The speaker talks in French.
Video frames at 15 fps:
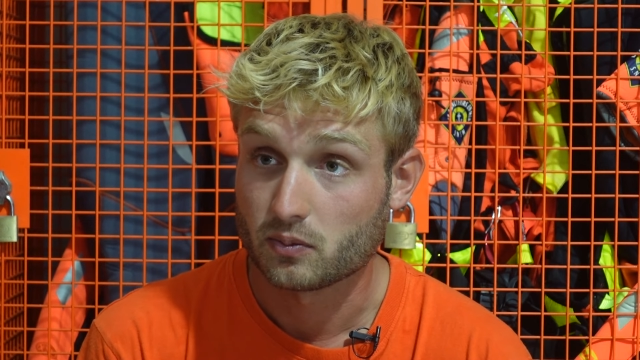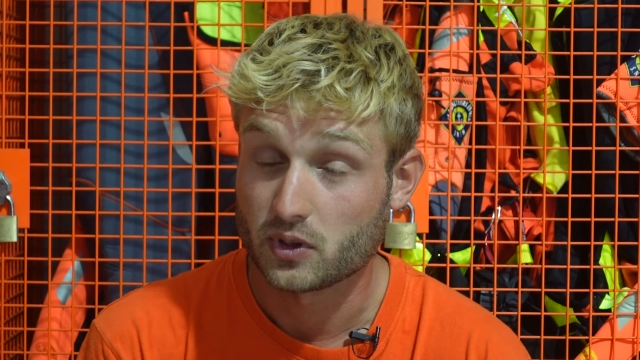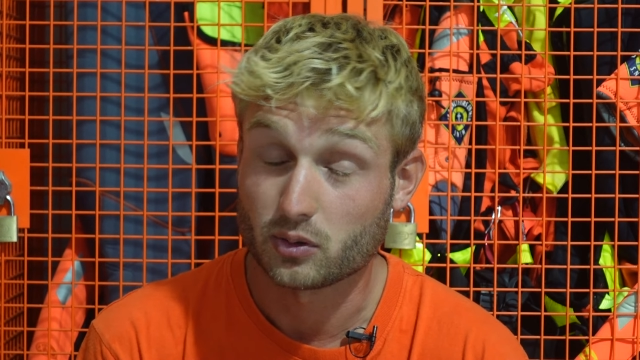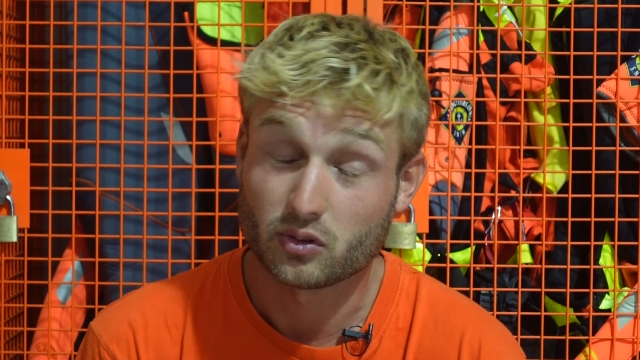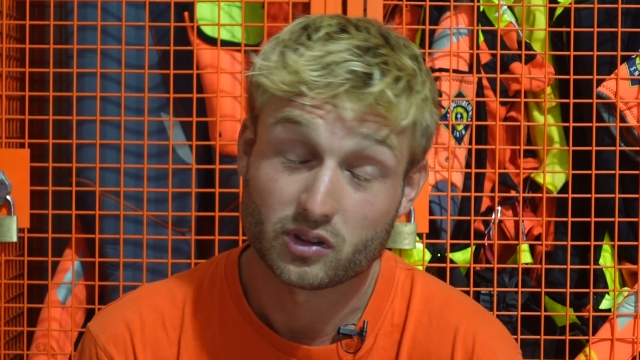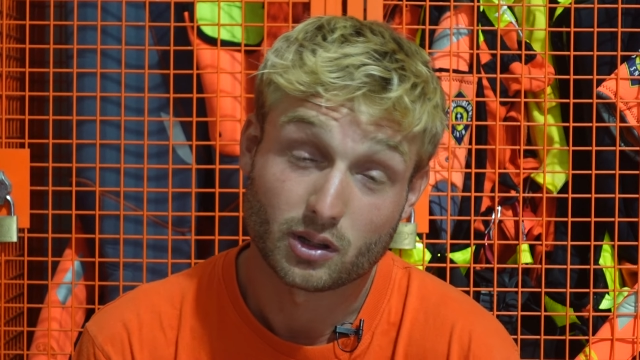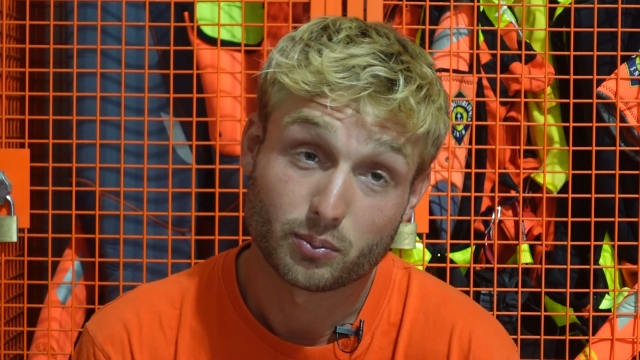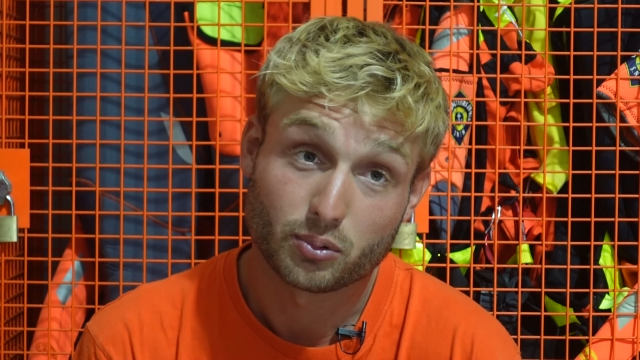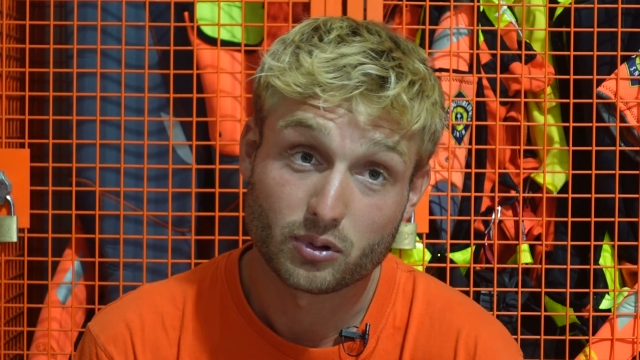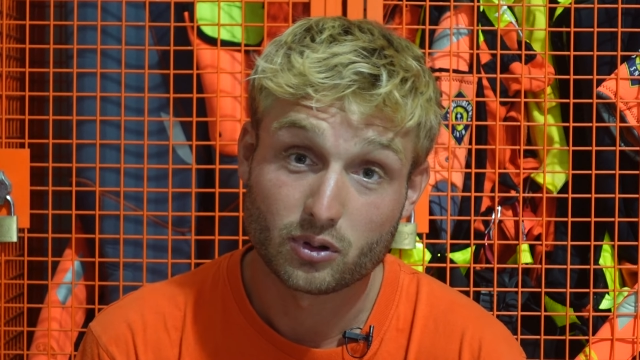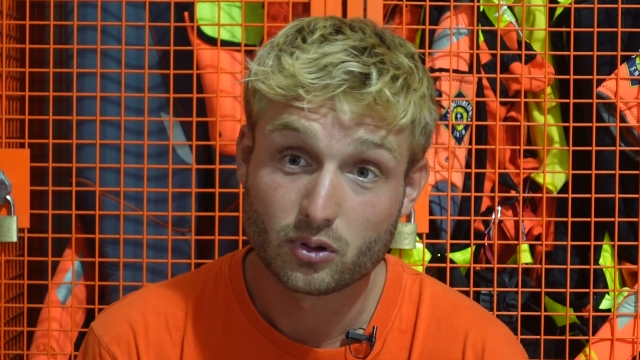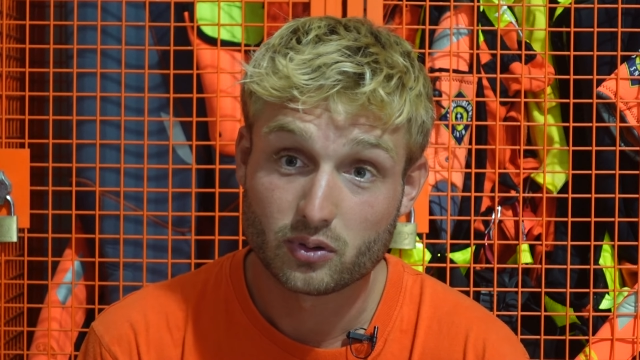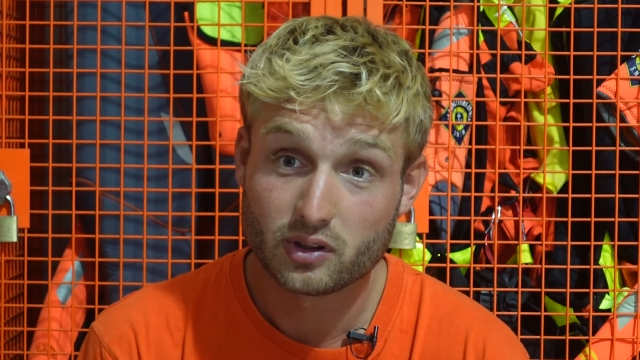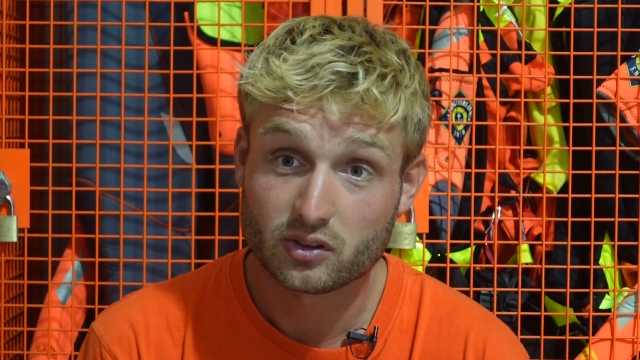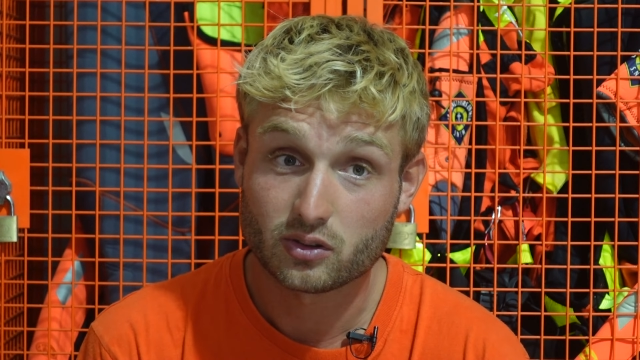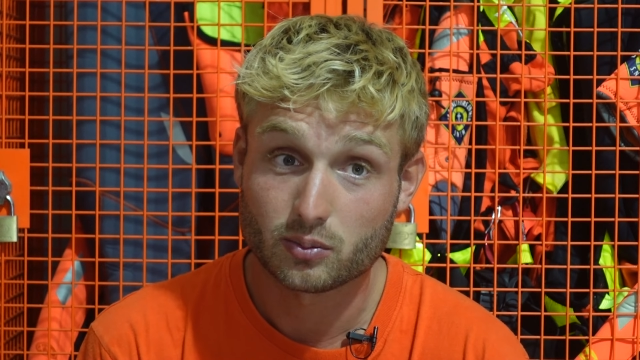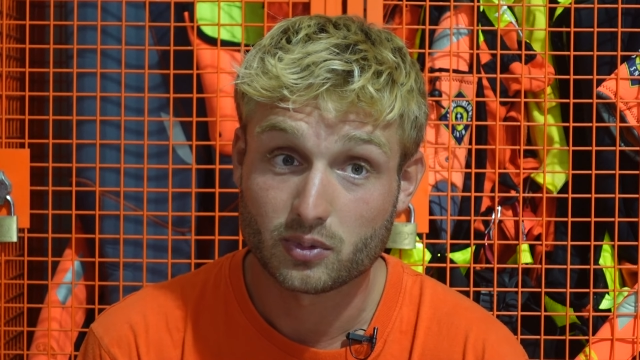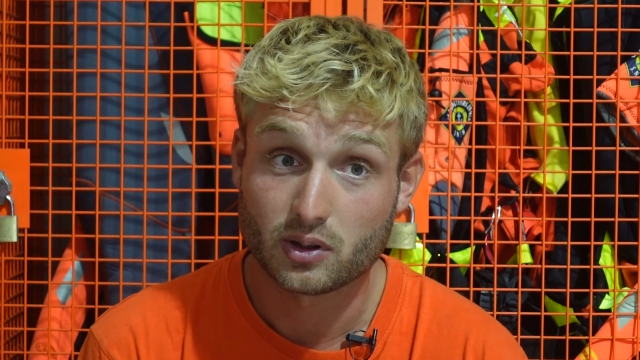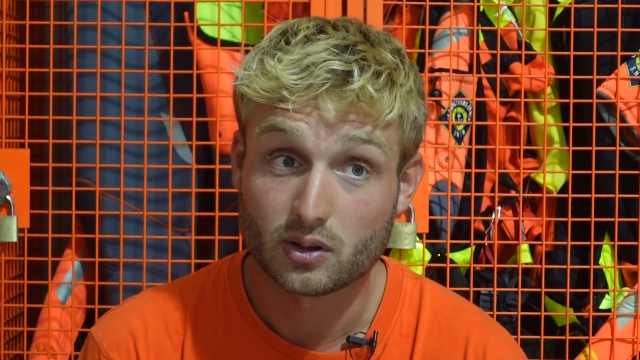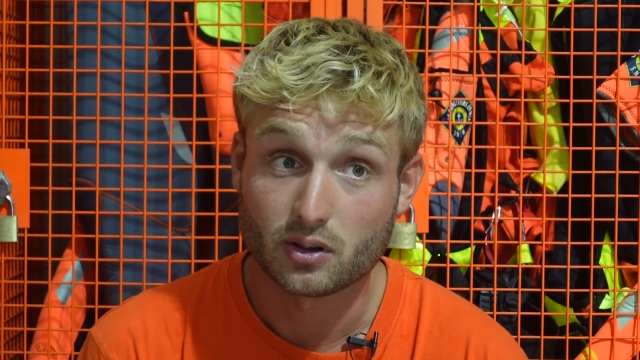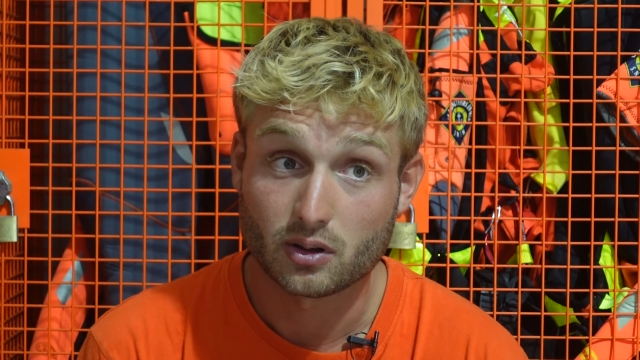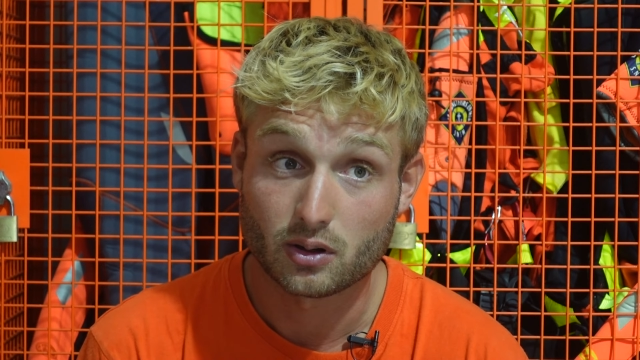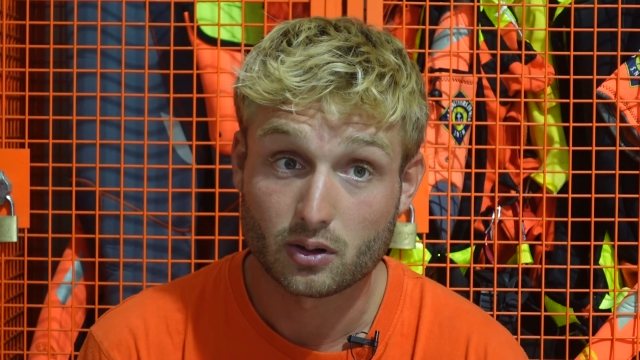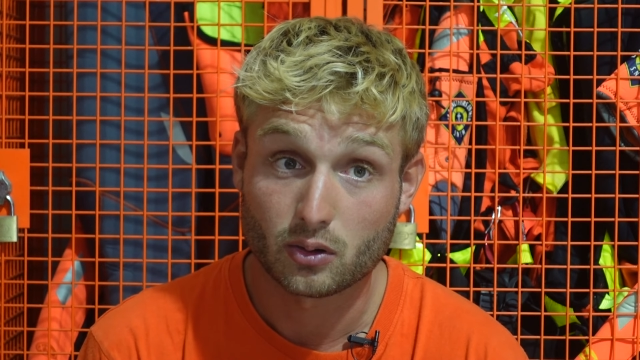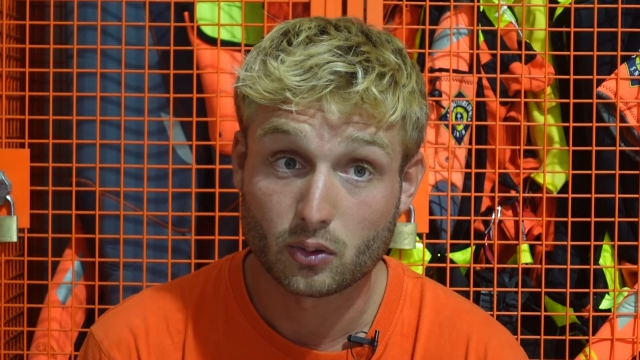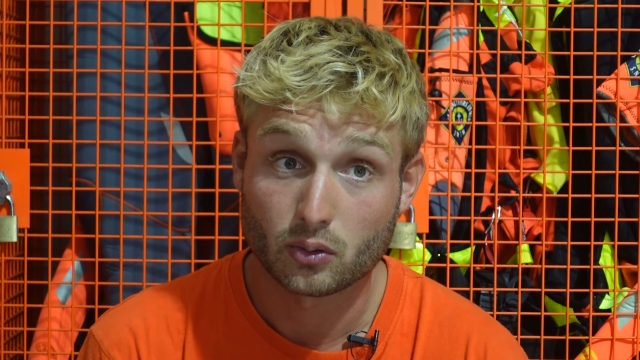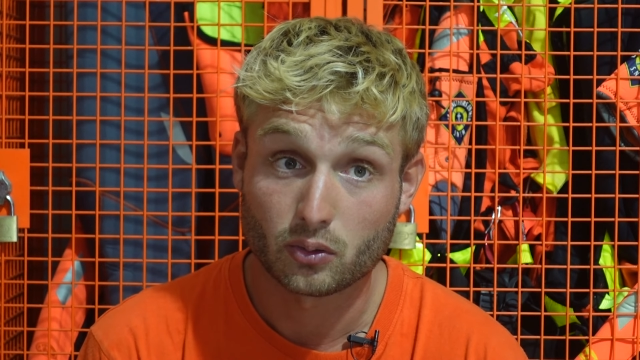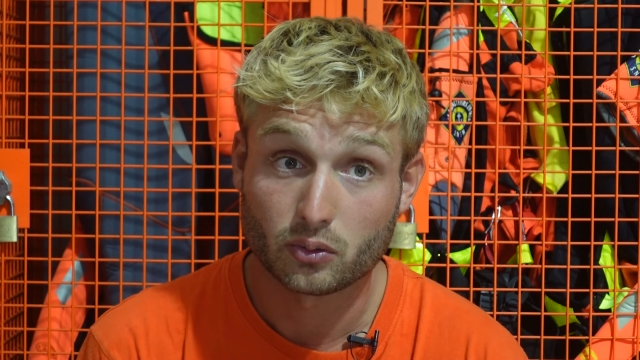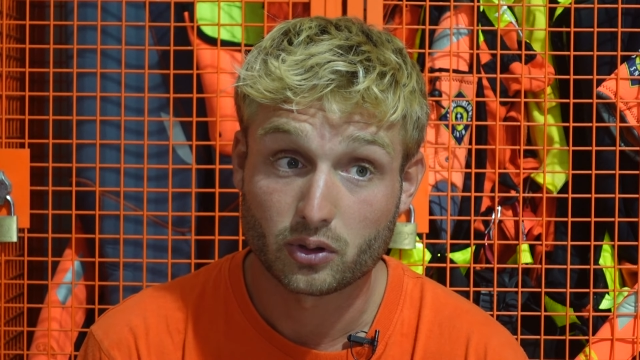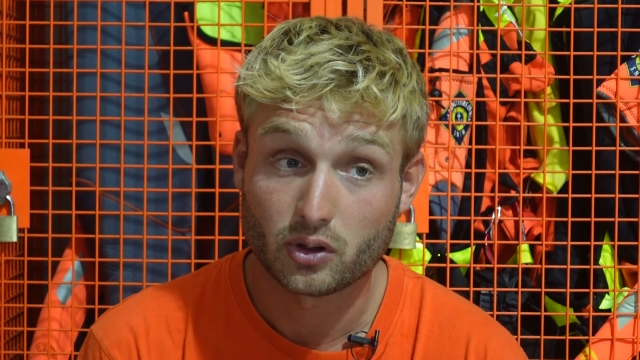Peut-être que c'est un peu égoïste, mais euh,
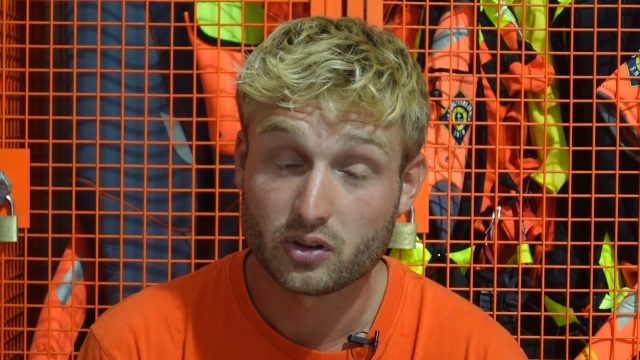on,